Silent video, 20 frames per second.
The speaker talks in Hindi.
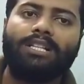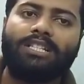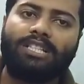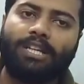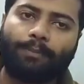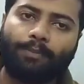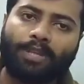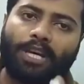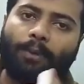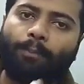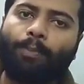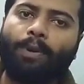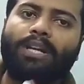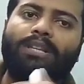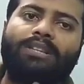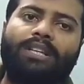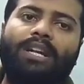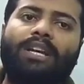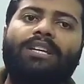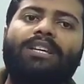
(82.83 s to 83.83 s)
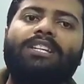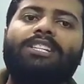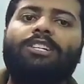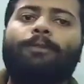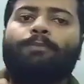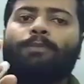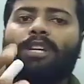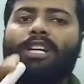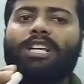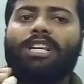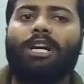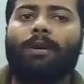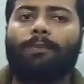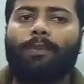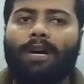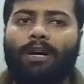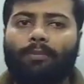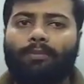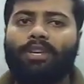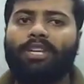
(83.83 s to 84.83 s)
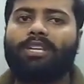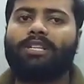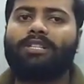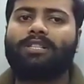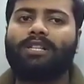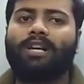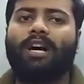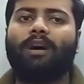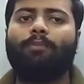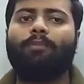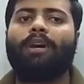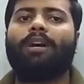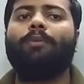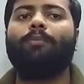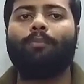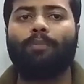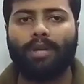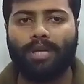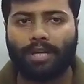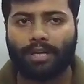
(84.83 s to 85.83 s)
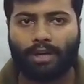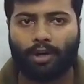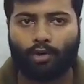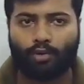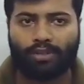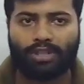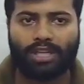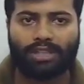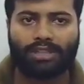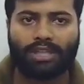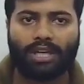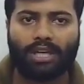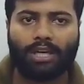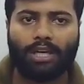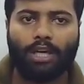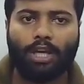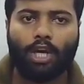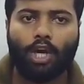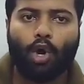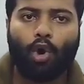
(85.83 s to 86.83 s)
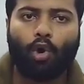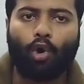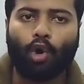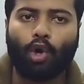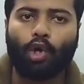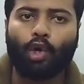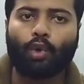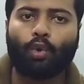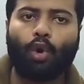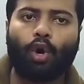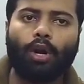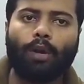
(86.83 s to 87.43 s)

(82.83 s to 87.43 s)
जब तक पढ़ते रहिए जब तक कि आपका अभी एग्जाम कंप्लीट ना हो जाता है ऑल टू